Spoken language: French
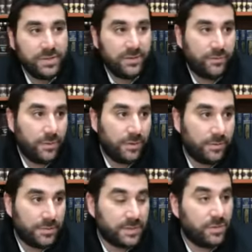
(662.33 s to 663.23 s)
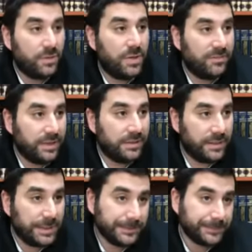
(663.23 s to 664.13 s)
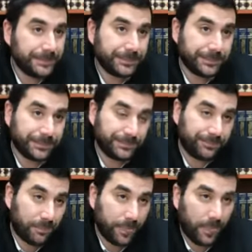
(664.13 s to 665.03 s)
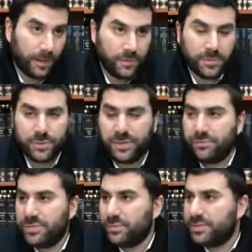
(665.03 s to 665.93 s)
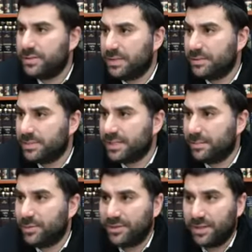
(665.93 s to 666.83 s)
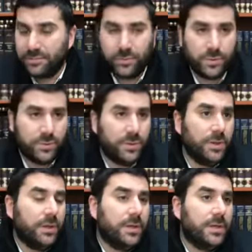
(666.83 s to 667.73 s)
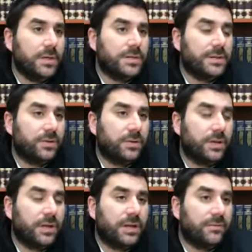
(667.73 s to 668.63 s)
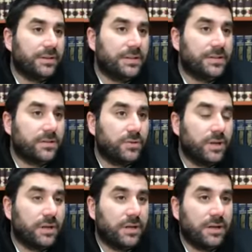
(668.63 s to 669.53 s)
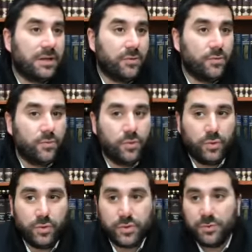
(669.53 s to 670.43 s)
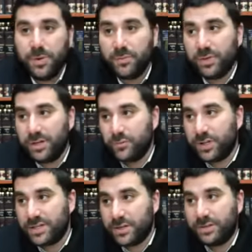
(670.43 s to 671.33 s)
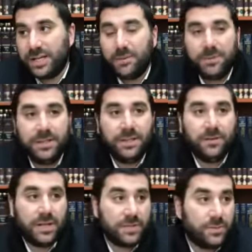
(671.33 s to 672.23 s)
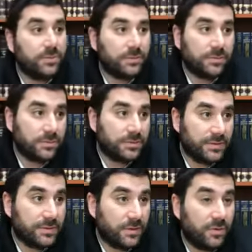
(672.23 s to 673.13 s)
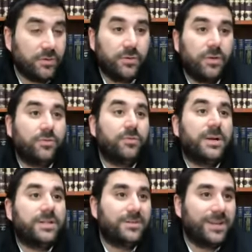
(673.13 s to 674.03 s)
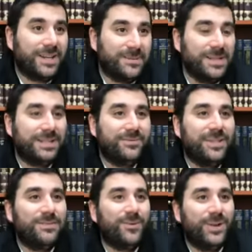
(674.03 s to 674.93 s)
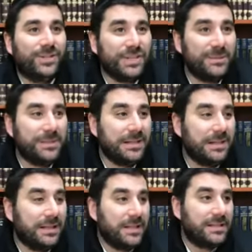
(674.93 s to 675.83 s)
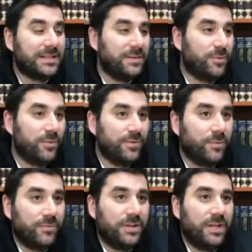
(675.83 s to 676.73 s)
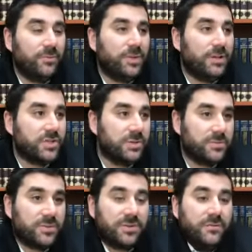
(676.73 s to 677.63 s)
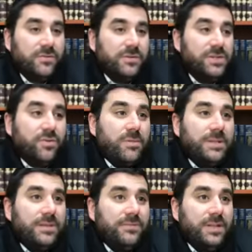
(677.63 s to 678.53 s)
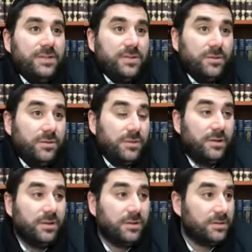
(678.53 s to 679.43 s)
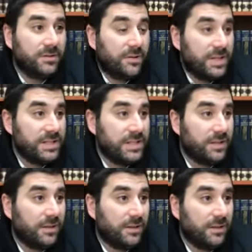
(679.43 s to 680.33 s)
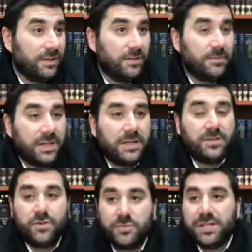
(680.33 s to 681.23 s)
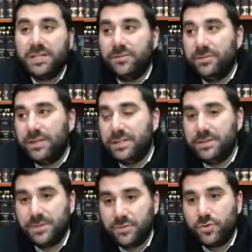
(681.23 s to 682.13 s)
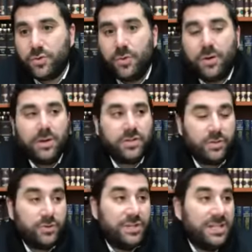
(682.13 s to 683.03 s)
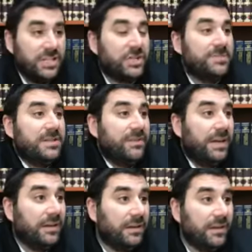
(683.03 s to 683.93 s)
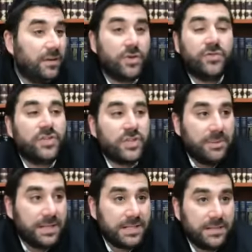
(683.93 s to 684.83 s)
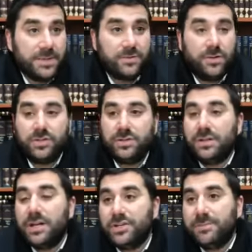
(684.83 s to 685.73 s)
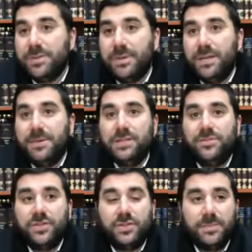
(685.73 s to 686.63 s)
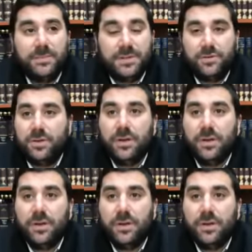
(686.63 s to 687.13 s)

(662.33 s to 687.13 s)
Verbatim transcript: sa foi. Parce que la vérité, je pense qu'on a vu ça aussi la semaine dernière un peu avec Rav Tuto, c'est que la vérité, c'est que le, summum de la c'est quand elle est appliquée dans l'action. C'est ça. Quand, euh, quand vous, par exemple, quelqu'un met les téfilines dans Hachem, qu'est-ce qu'il prouve Il prouve qu'il a Emouna Hachem. Parce que ça veut, dire quoi mettre des filines sinon Ça veut rien dire. Mais quand je mets les téfilines, c'est parce que je crois que, ce qui est Hachem, c'est vrai quand je fais Shabbat, c'est parce que Hachem ah, il m'a dit de faire Shabbat. Parce que,